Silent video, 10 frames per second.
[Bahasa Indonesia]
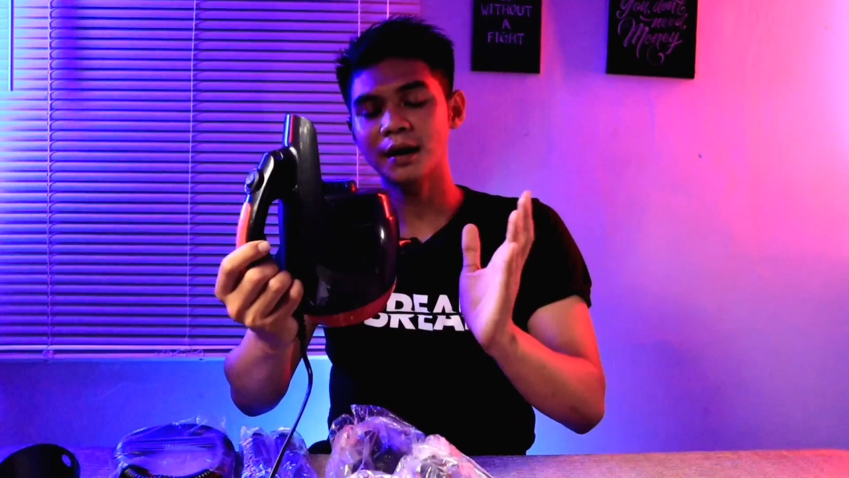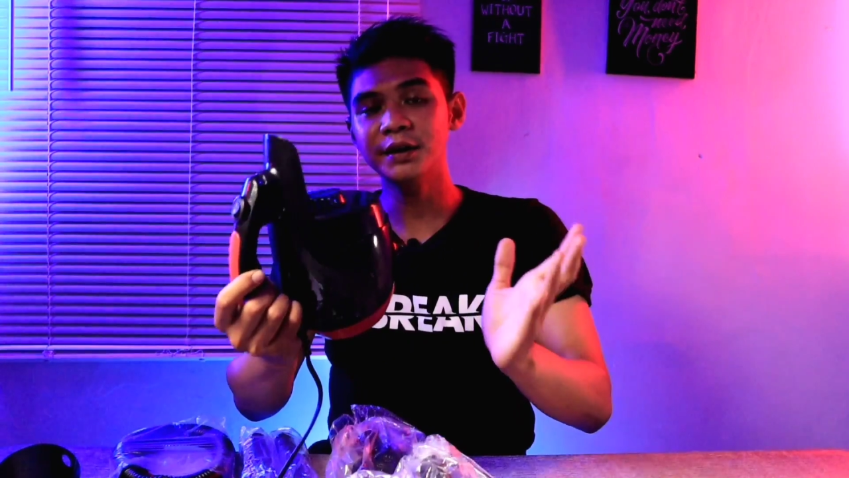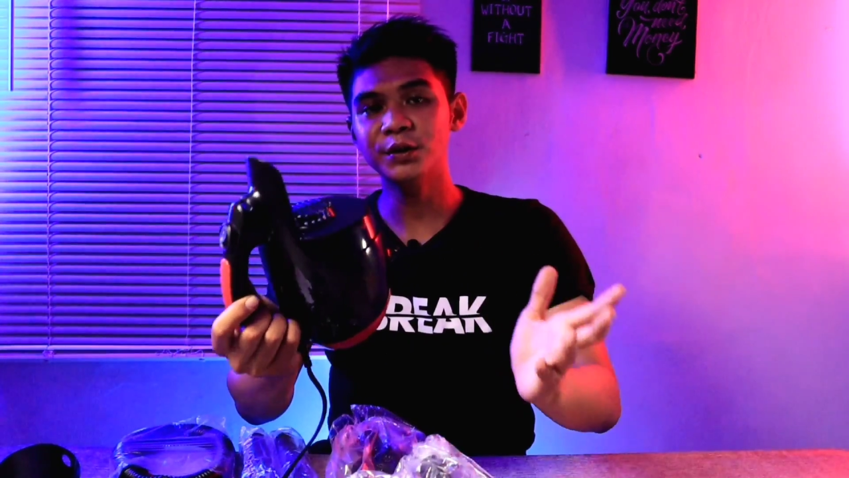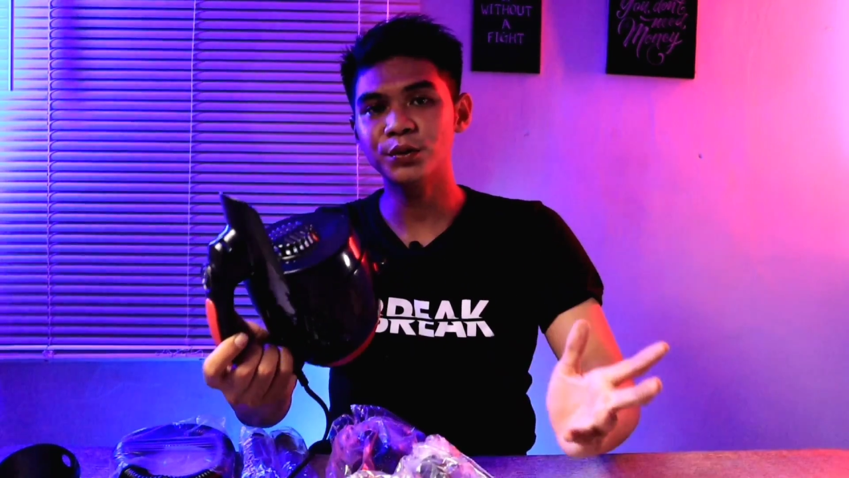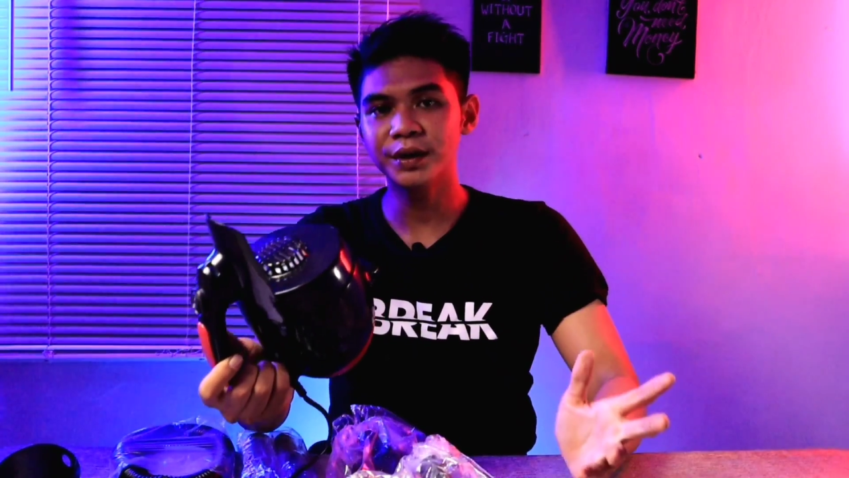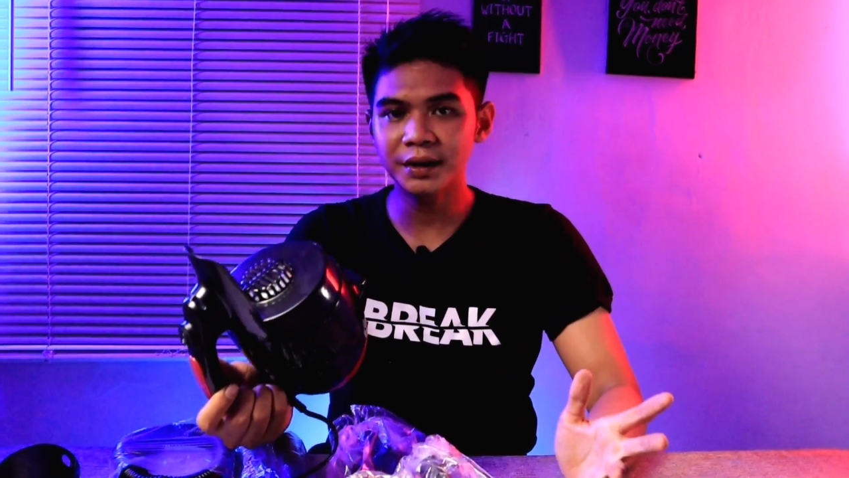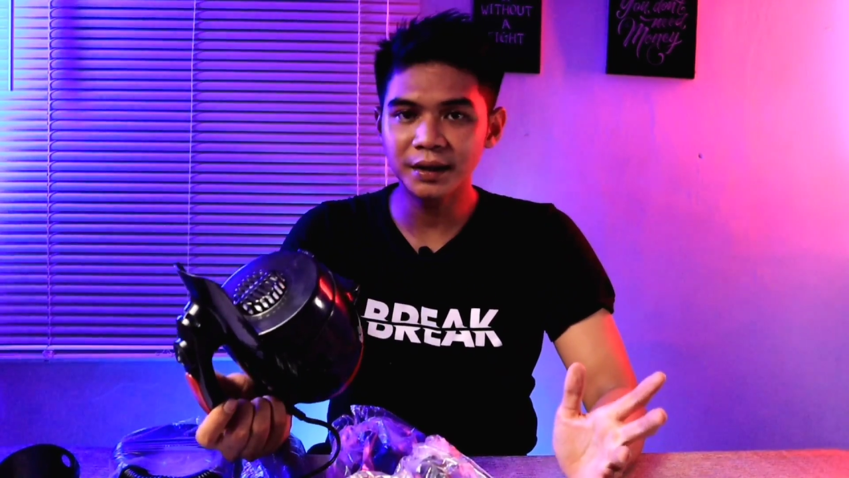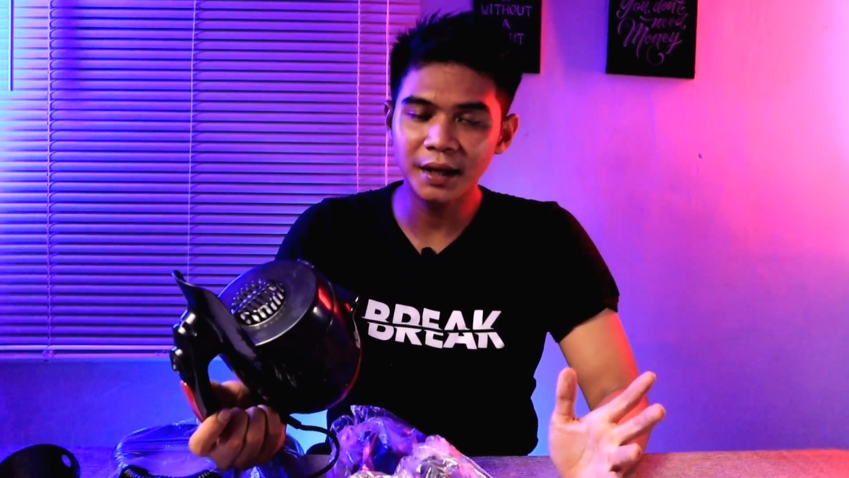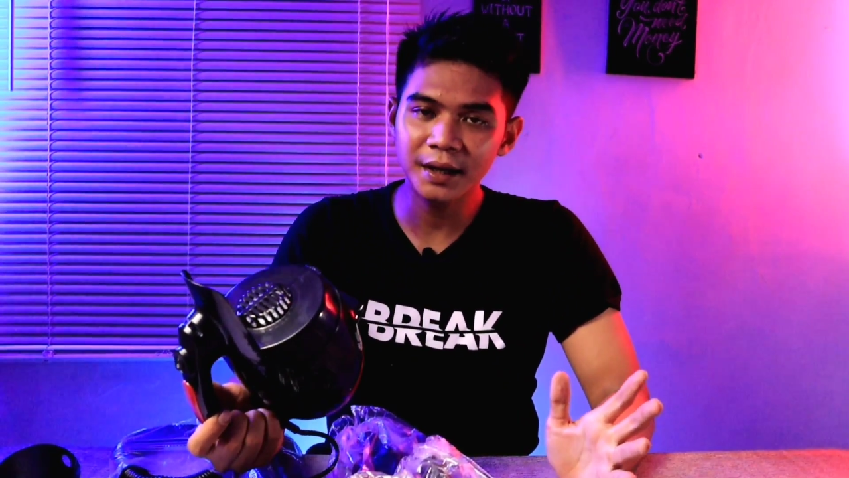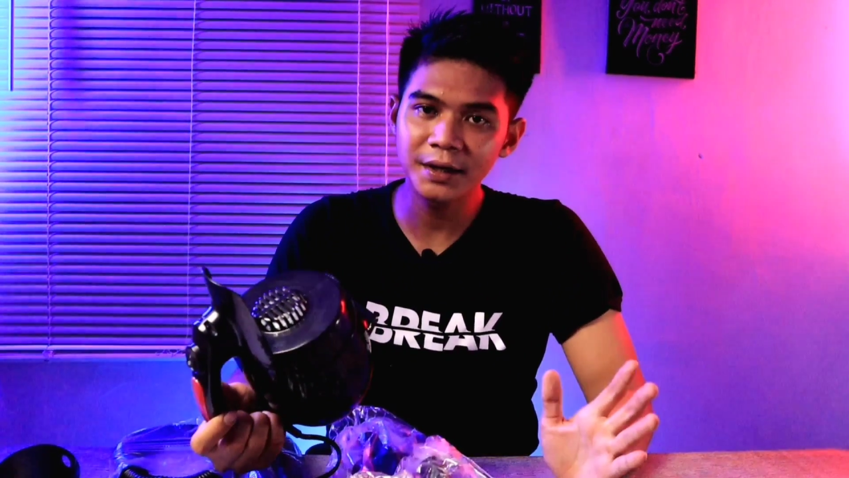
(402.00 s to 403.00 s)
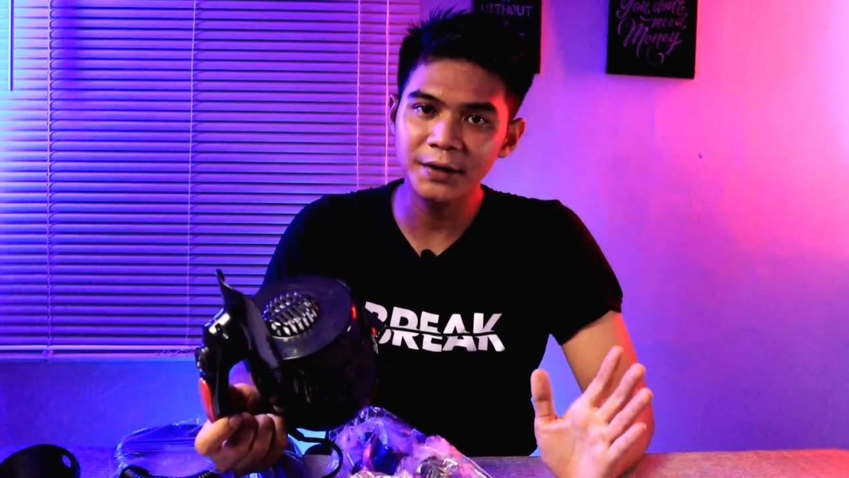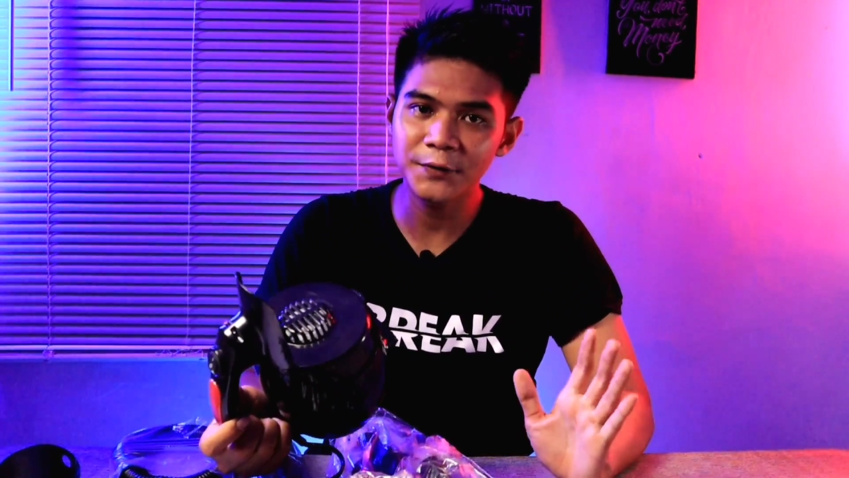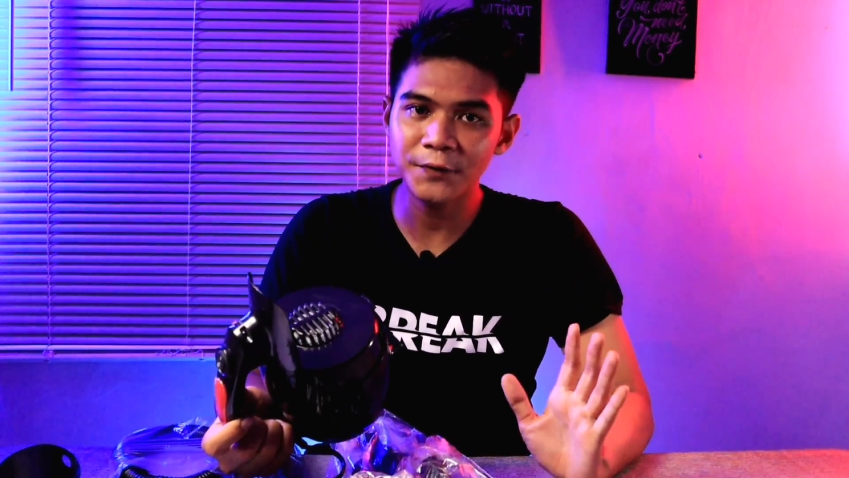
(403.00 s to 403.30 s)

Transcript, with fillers: ada yang unik dari